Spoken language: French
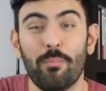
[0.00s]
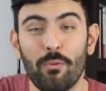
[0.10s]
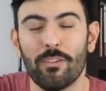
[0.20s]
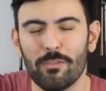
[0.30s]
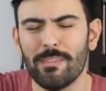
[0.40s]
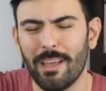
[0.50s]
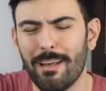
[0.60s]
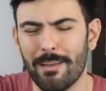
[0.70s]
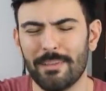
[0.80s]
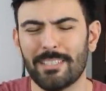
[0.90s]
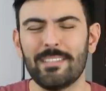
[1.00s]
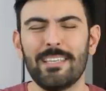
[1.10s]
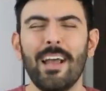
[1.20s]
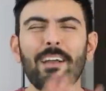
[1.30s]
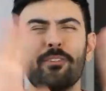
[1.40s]
pourquoi tu me diras Parce que
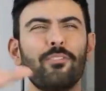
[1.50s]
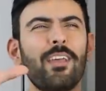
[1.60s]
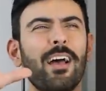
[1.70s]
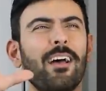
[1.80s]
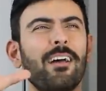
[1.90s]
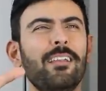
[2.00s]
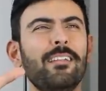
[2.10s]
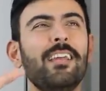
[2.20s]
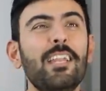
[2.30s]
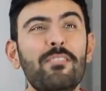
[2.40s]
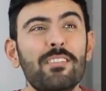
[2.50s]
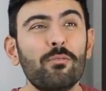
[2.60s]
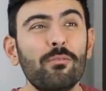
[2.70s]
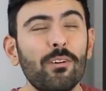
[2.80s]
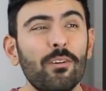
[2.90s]
c'est là qu'il y a les
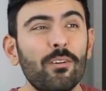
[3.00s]
télévisions,